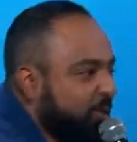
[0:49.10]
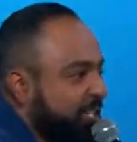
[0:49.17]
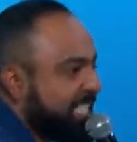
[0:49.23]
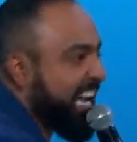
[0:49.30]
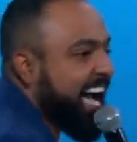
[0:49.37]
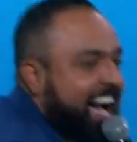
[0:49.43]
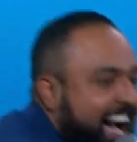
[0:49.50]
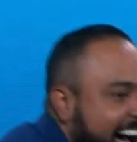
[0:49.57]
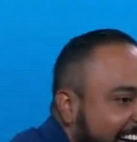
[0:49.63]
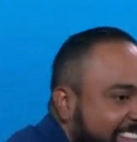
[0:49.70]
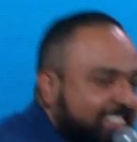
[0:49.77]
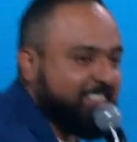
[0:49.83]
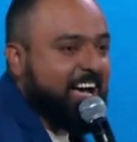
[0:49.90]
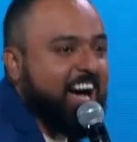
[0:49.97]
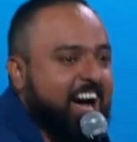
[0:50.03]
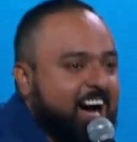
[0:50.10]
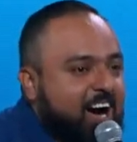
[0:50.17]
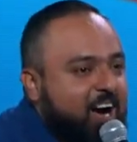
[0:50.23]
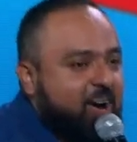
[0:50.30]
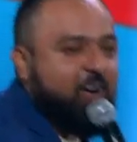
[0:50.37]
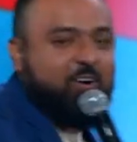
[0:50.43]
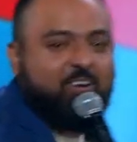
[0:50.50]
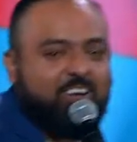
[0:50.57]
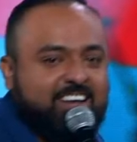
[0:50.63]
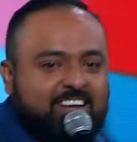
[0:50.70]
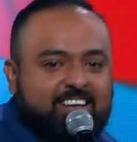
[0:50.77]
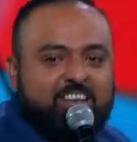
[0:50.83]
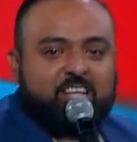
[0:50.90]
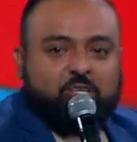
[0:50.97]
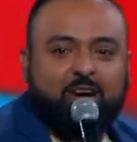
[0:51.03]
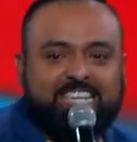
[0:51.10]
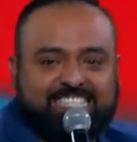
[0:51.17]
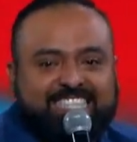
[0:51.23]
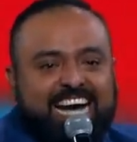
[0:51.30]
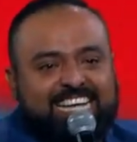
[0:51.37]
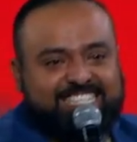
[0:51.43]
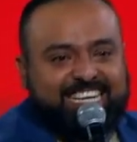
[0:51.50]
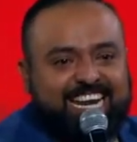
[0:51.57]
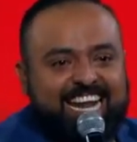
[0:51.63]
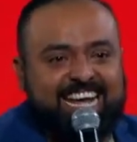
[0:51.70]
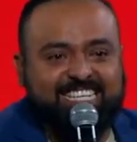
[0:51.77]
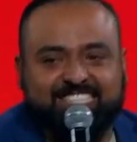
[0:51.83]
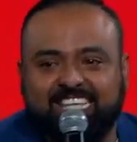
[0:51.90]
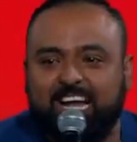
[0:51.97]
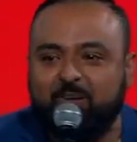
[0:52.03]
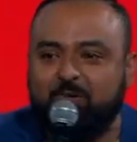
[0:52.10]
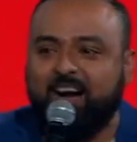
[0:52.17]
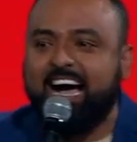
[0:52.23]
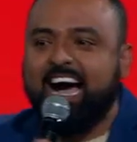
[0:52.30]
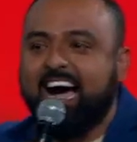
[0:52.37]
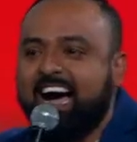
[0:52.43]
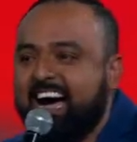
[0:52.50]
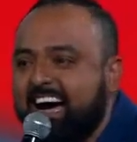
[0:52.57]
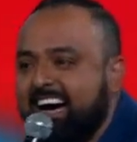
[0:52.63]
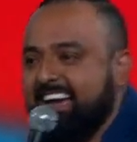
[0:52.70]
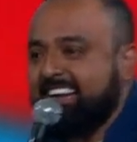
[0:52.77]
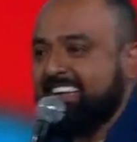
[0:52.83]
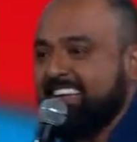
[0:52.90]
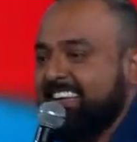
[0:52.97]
Santo! Tú estás en este lugar.